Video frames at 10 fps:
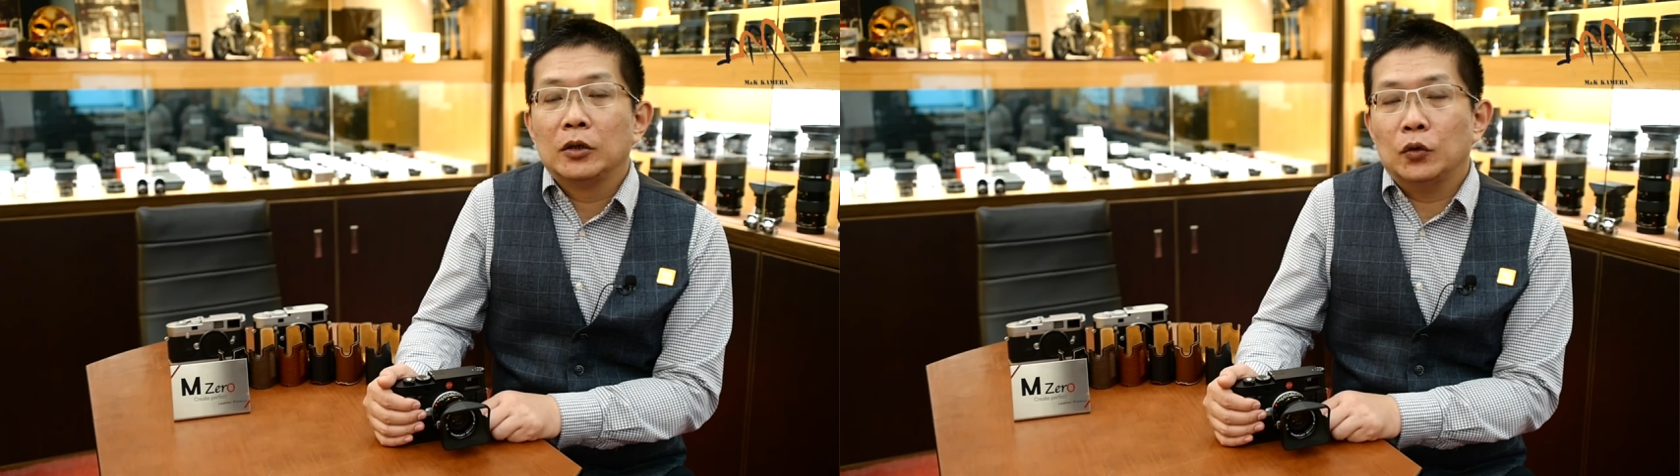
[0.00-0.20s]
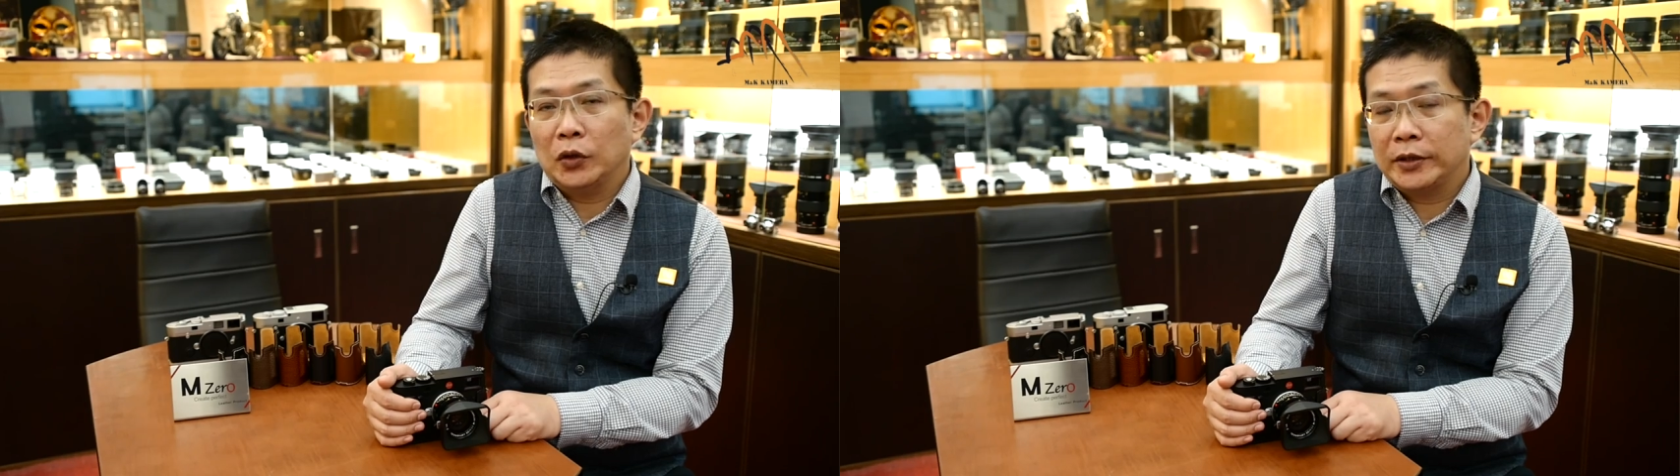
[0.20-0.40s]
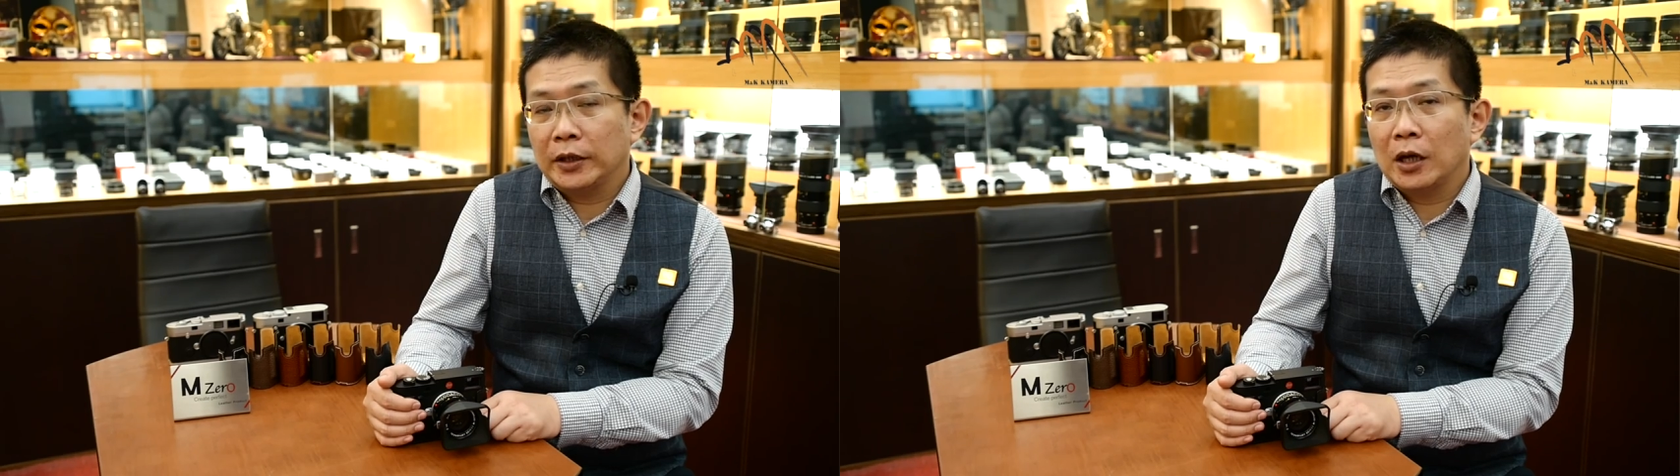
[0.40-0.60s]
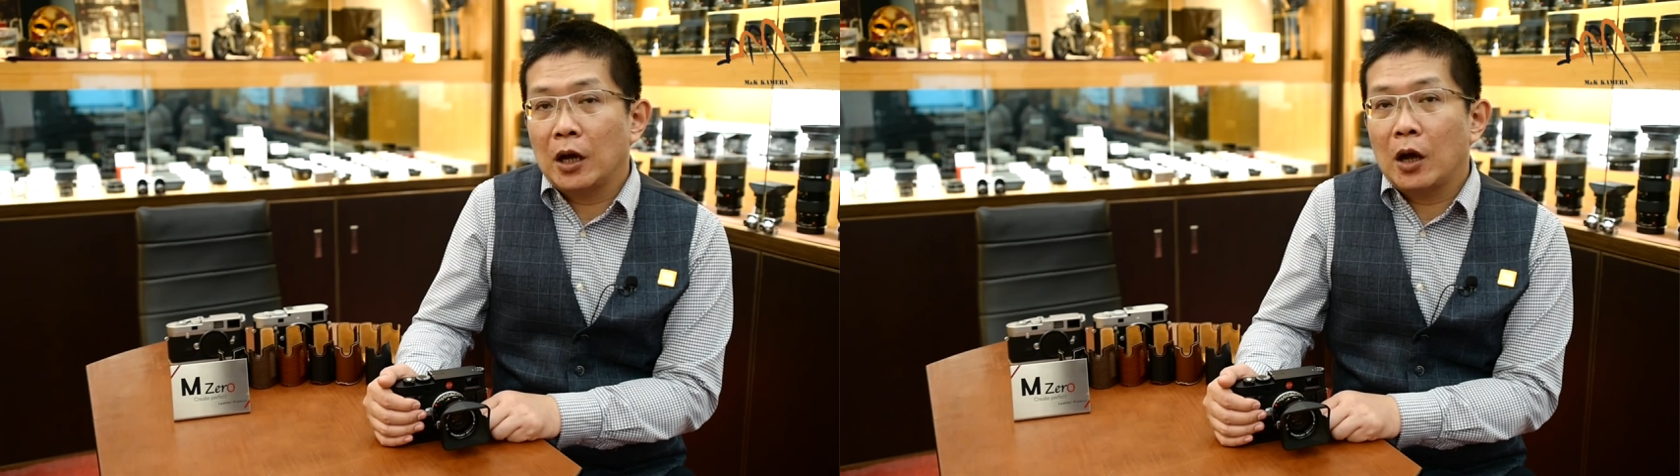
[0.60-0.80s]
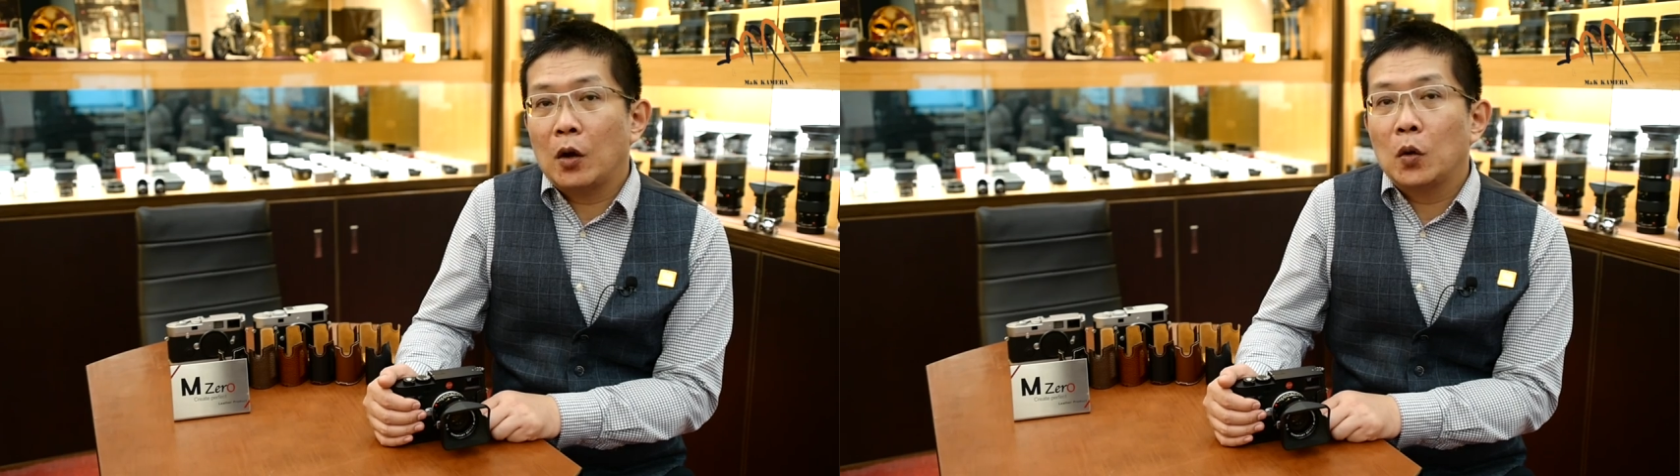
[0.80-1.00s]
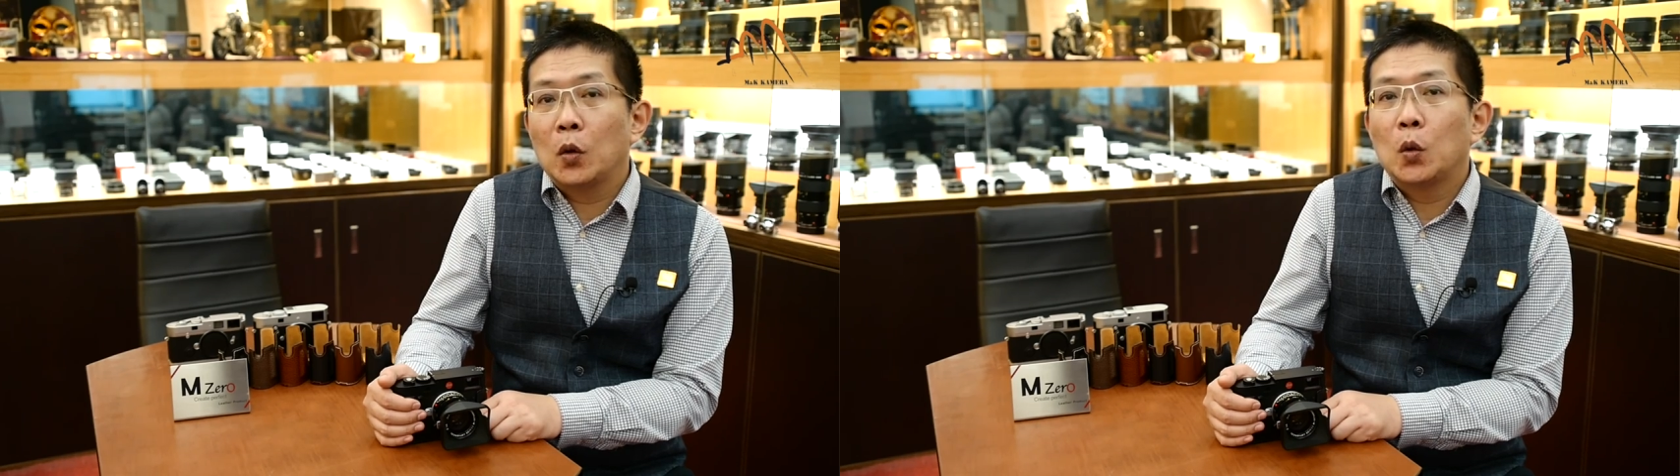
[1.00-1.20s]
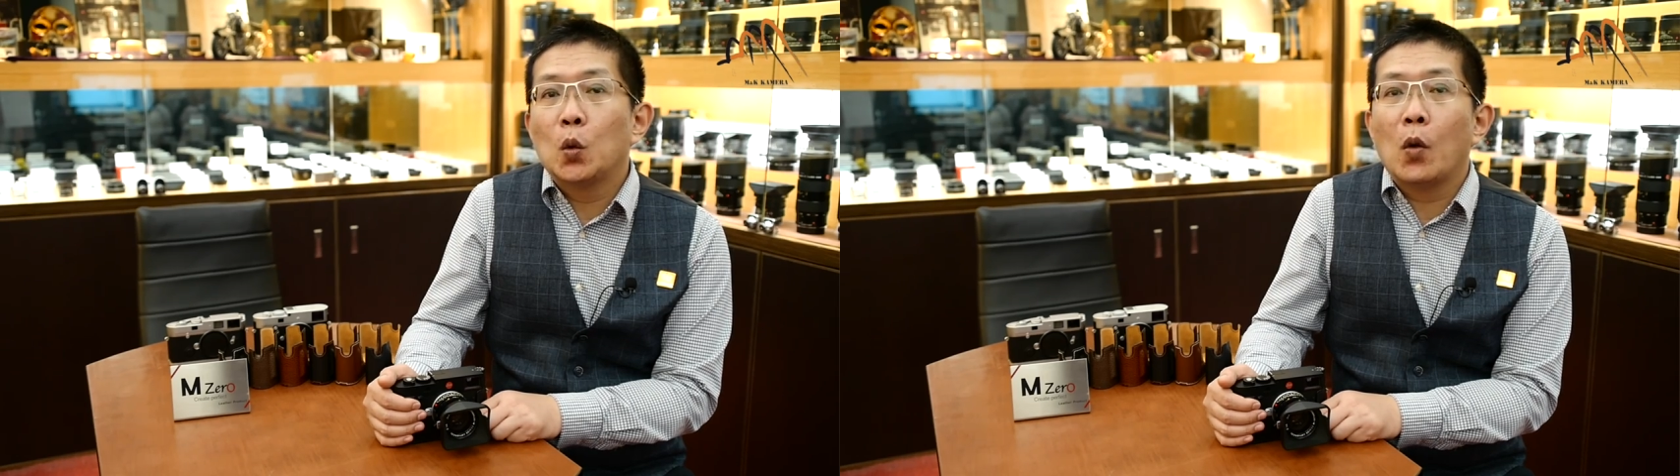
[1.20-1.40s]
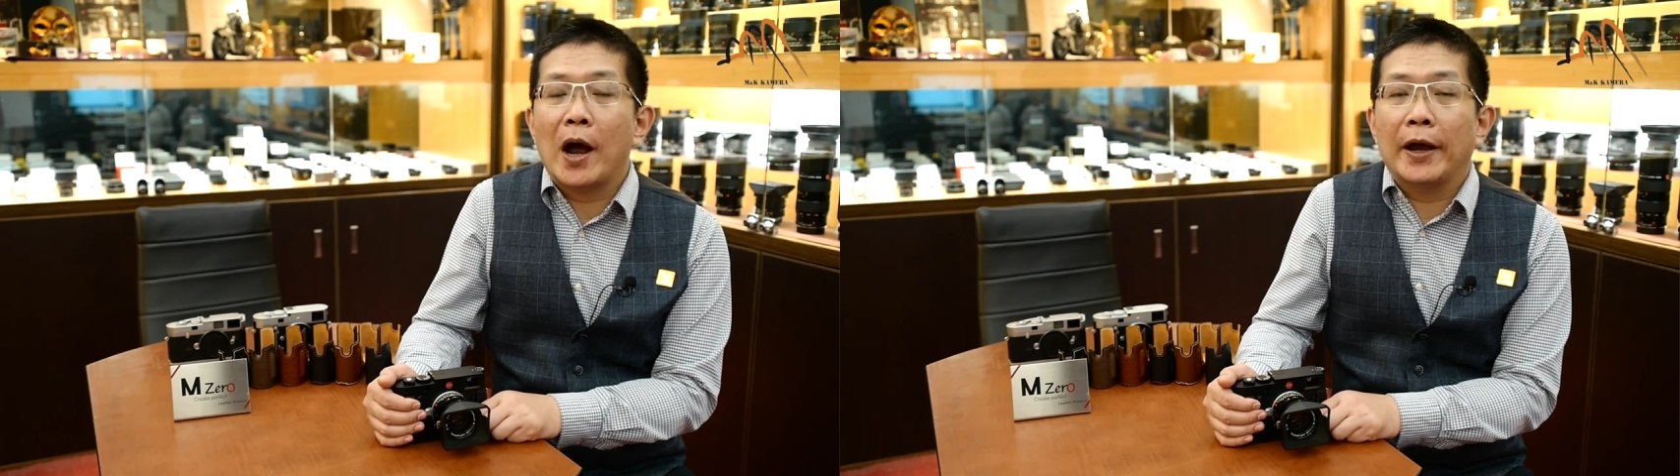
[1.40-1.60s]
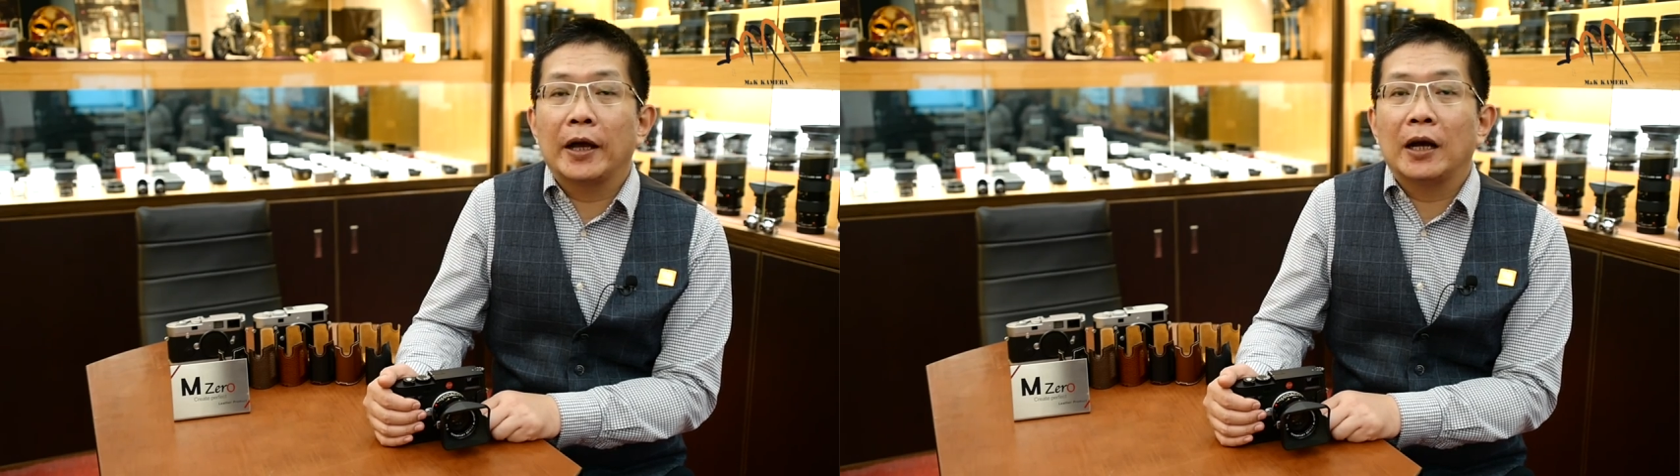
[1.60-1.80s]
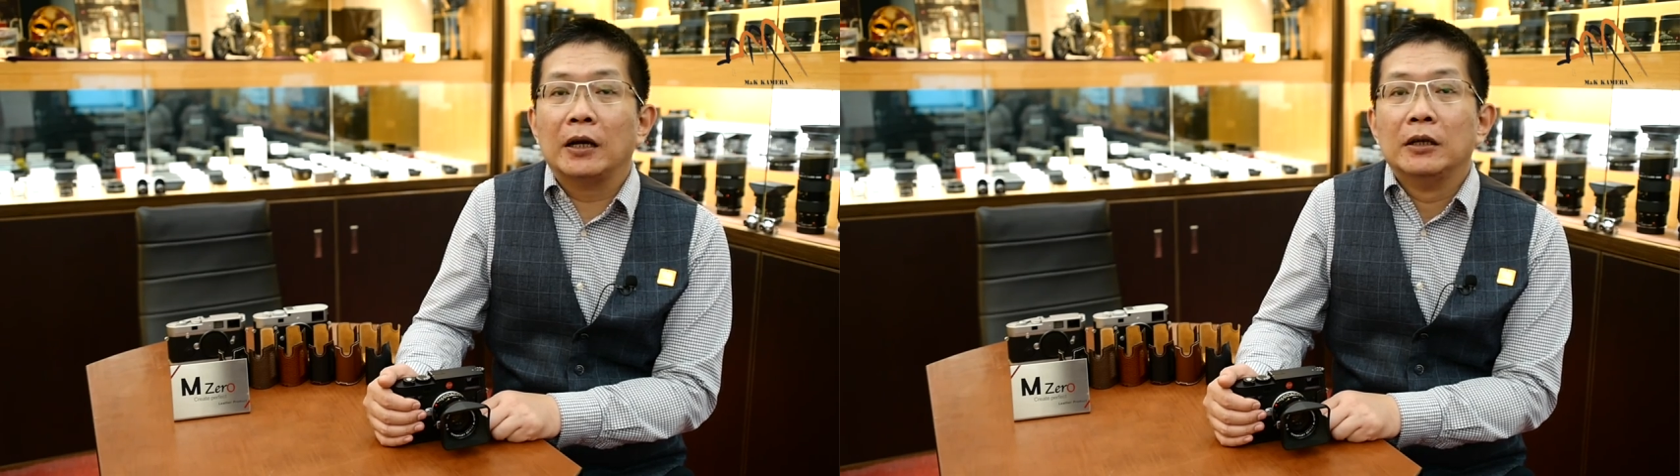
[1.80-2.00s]
旅行啊、户外
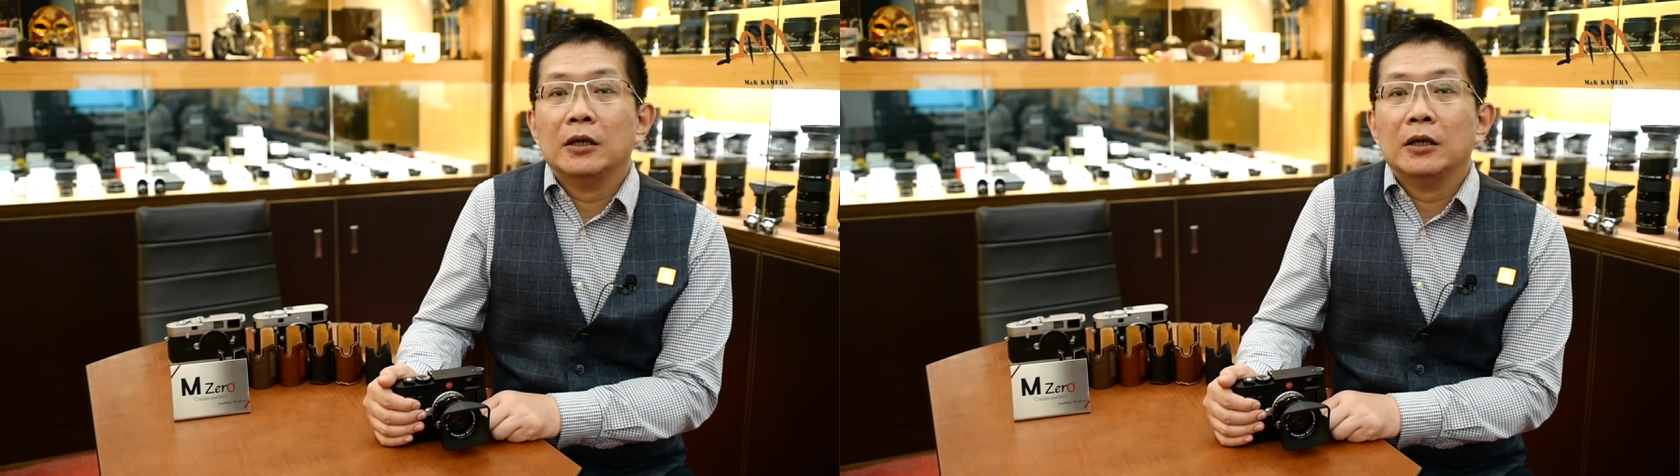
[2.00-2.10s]
啊，